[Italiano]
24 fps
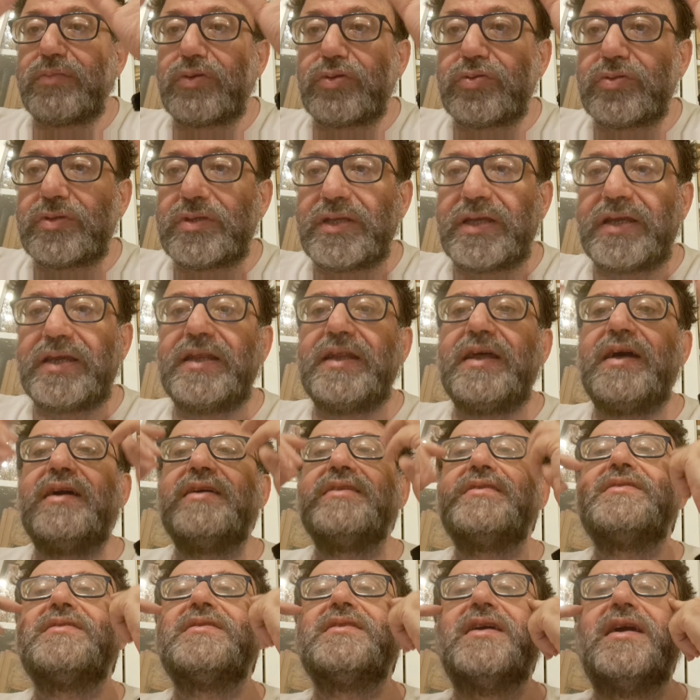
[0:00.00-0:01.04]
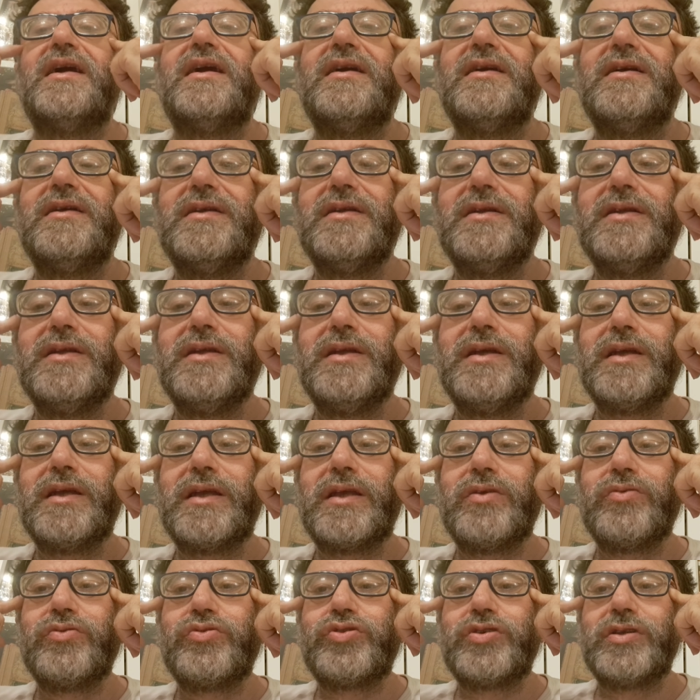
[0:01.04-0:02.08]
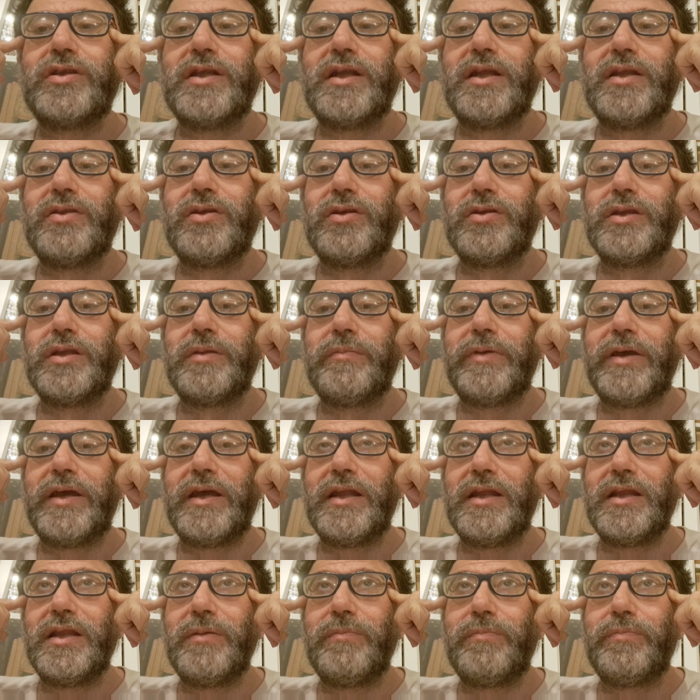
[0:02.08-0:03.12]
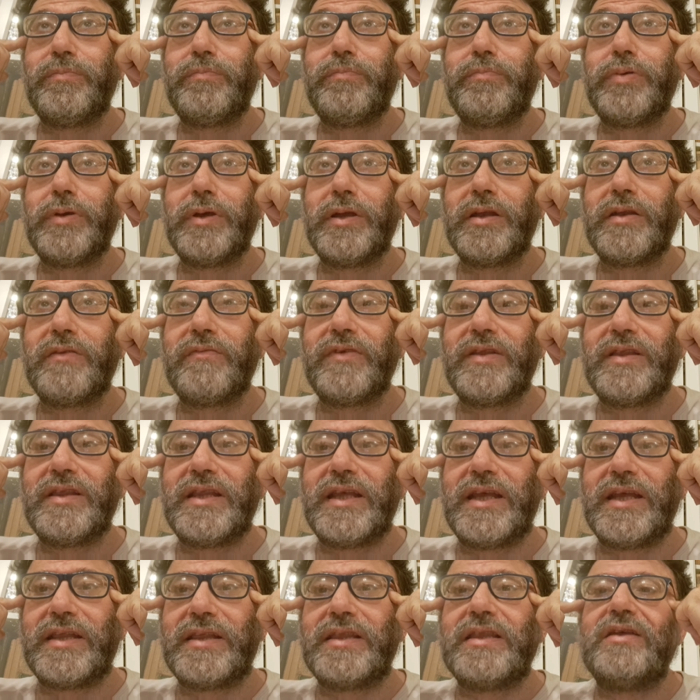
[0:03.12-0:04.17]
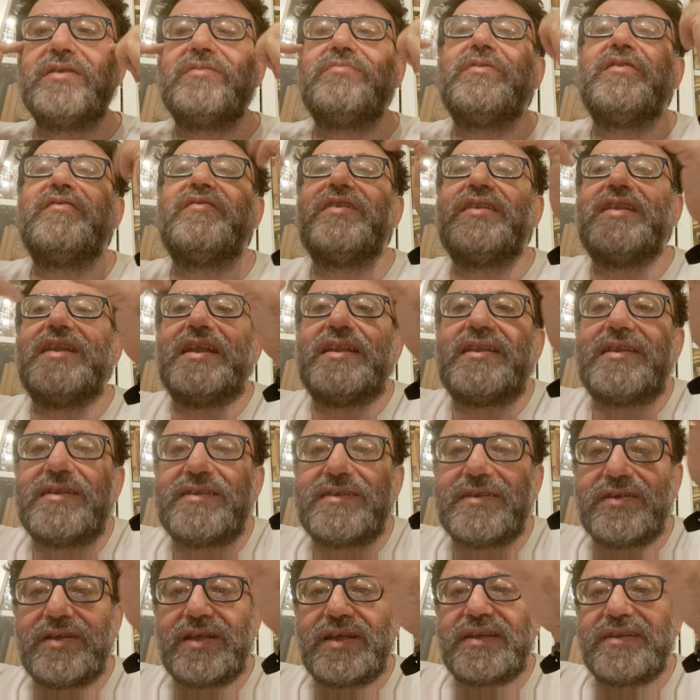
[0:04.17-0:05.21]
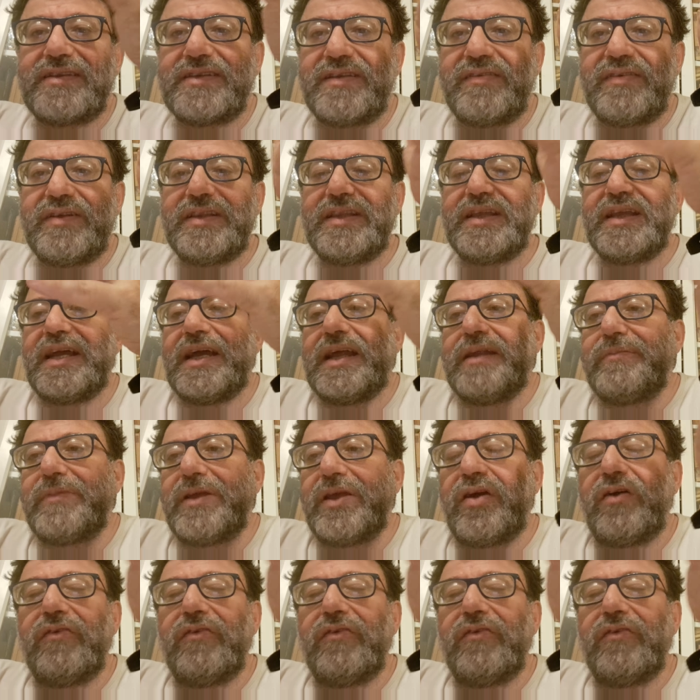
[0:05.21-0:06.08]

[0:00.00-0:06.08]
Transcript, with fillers: brutta e grassa che uccide le donne belle per vendetta, per vendetta, non è che sia vendicare, ma è